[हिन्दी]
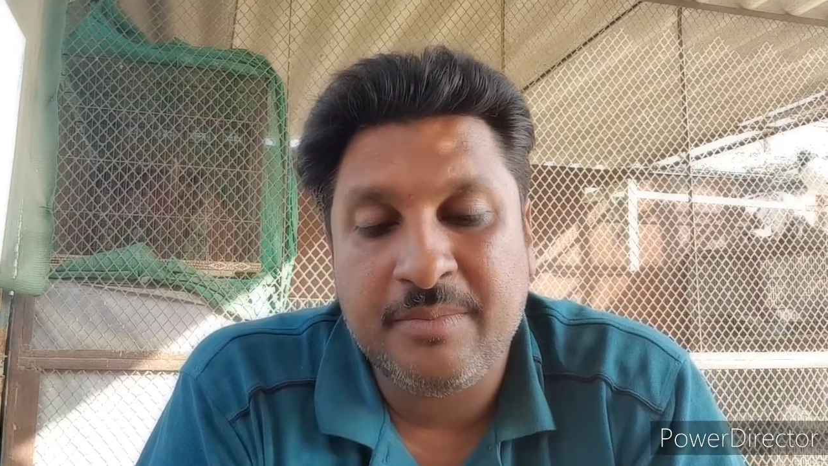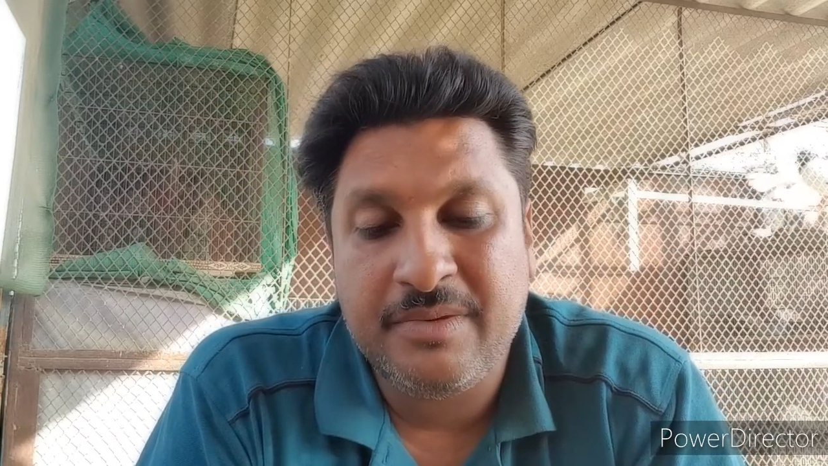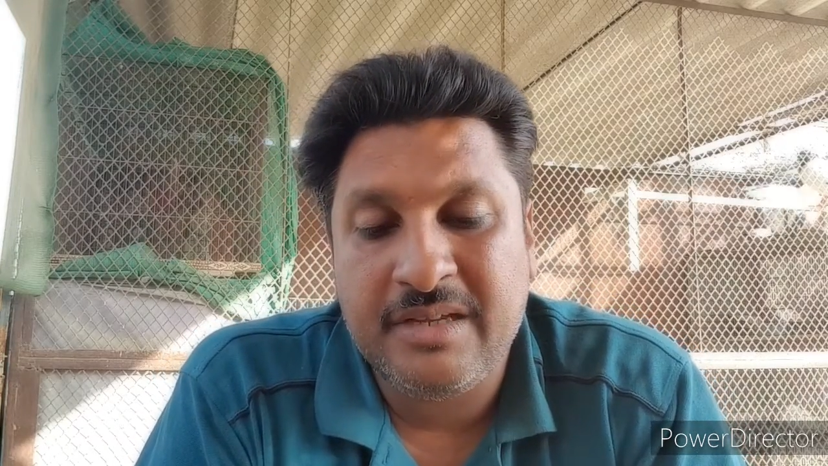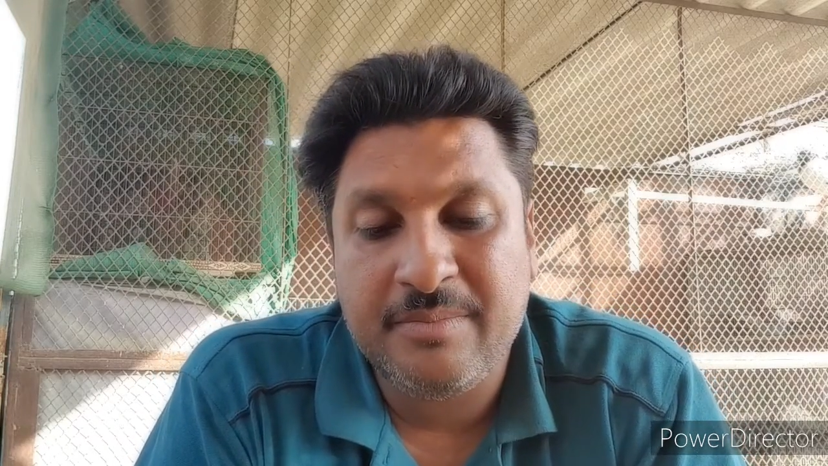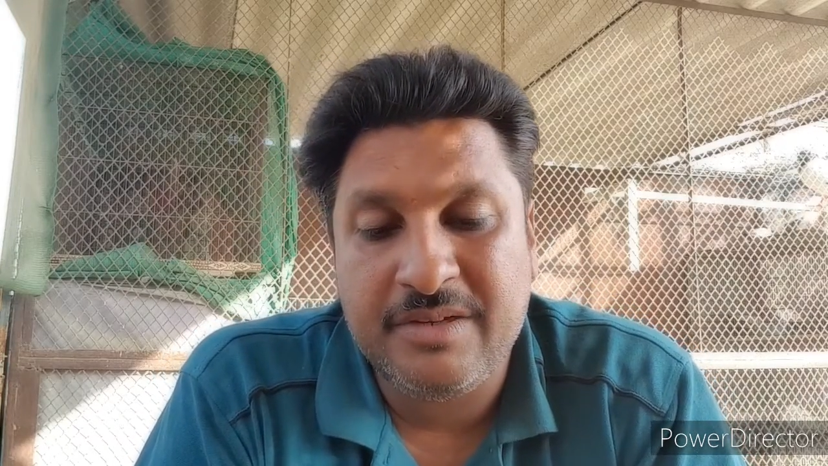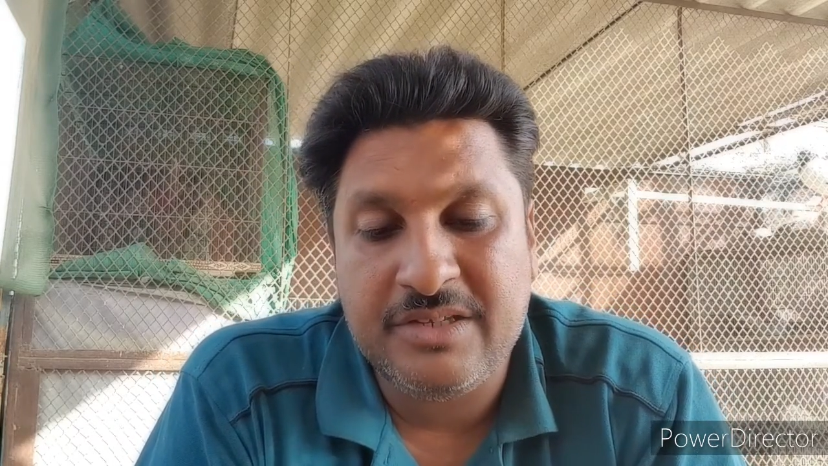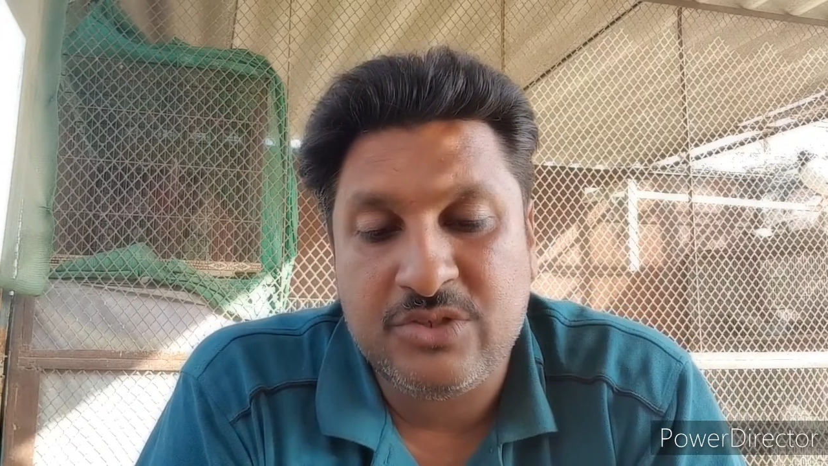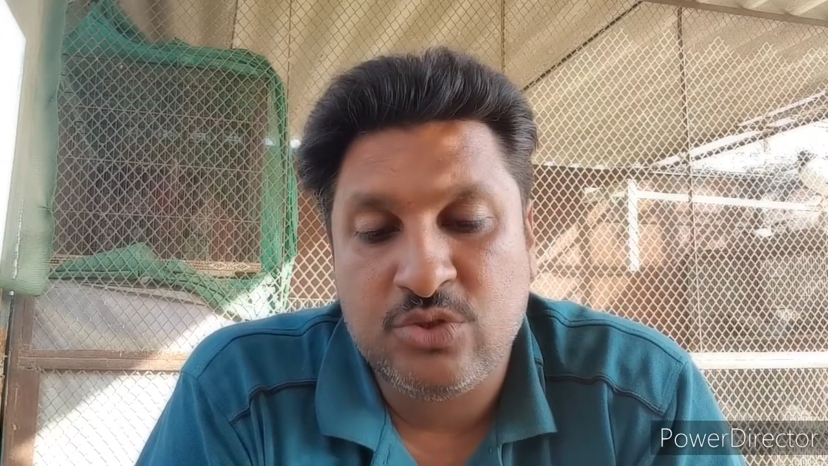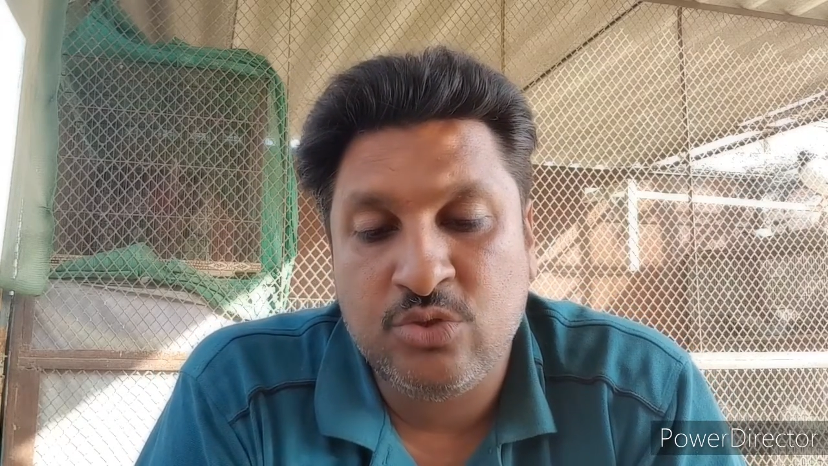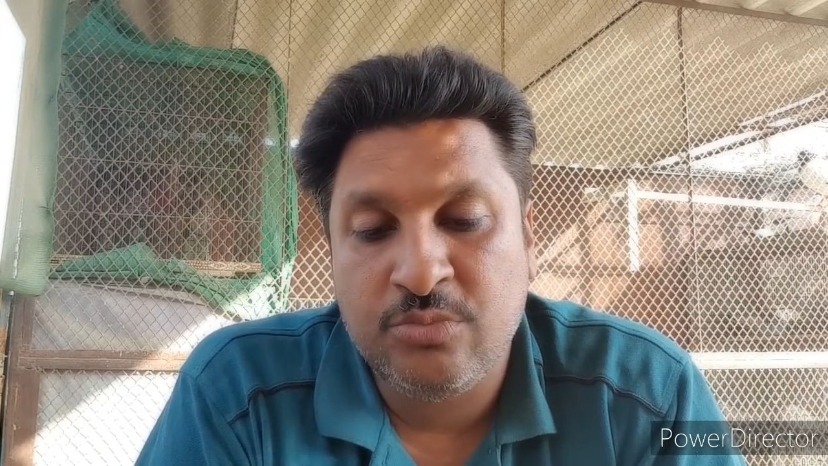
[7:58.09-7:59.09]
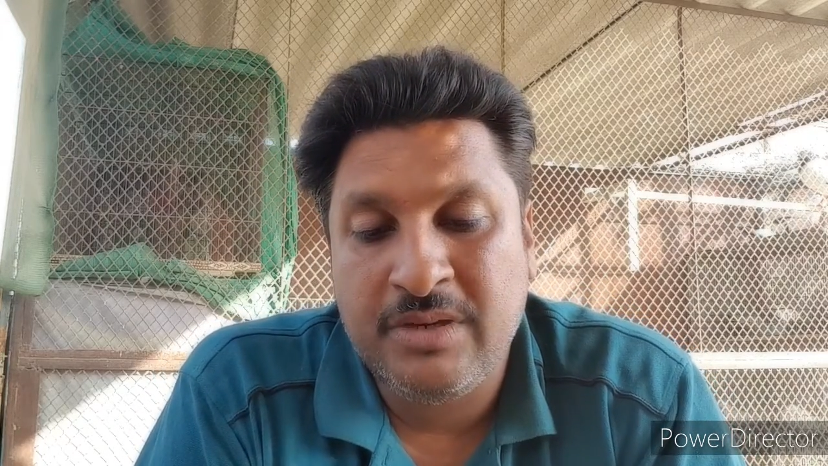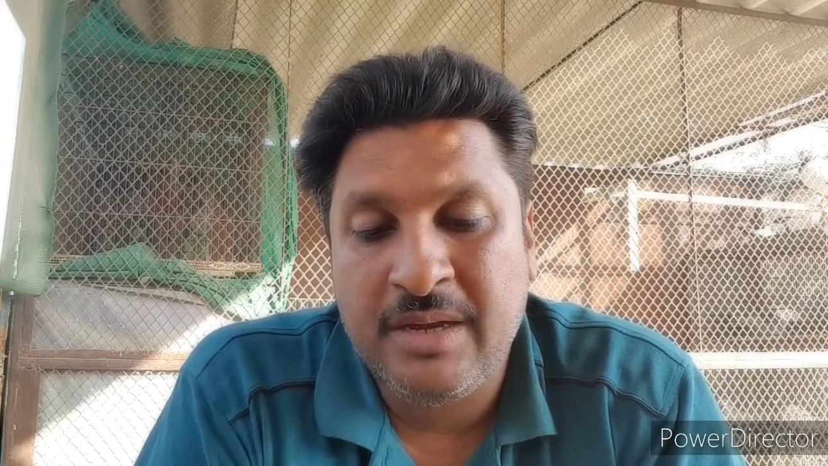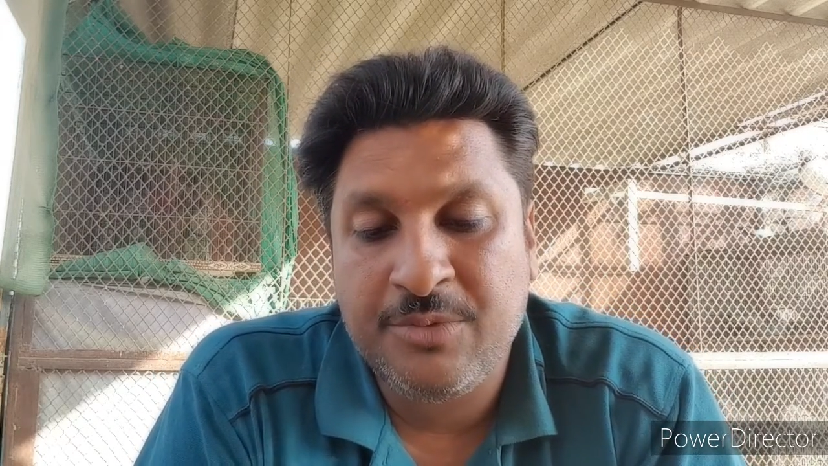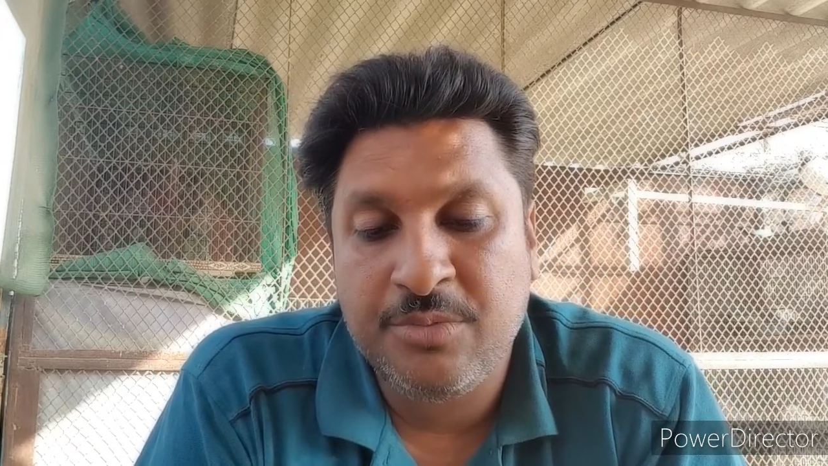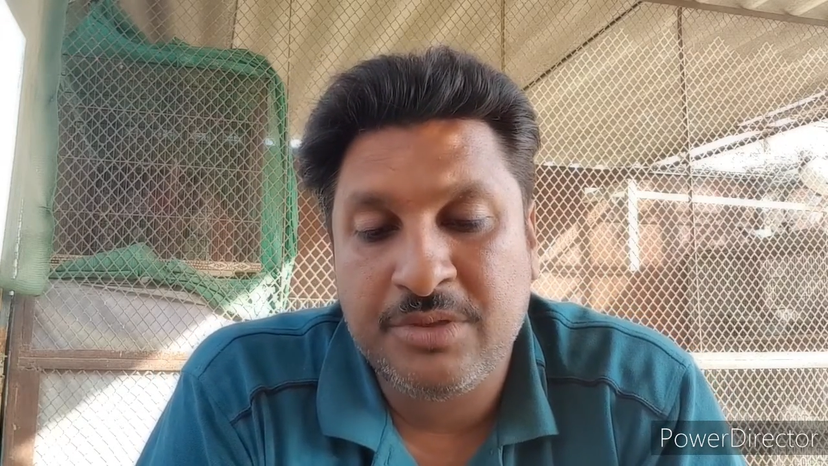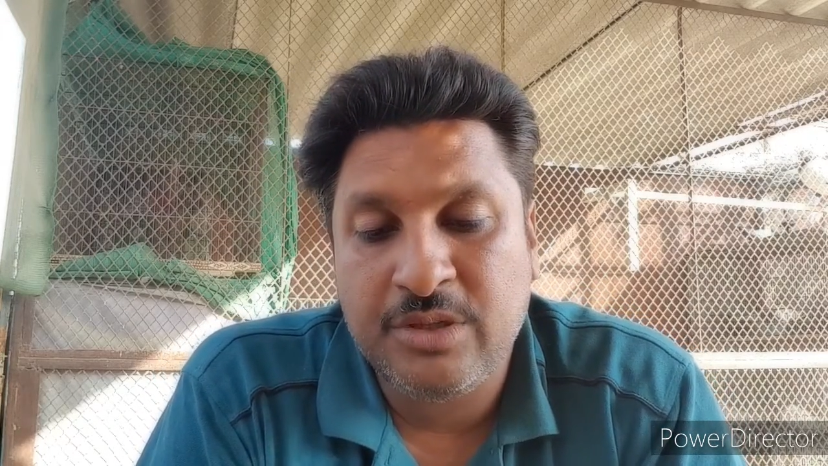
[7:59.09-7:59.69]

रिप्ले प्लीज़ तो मैं आपको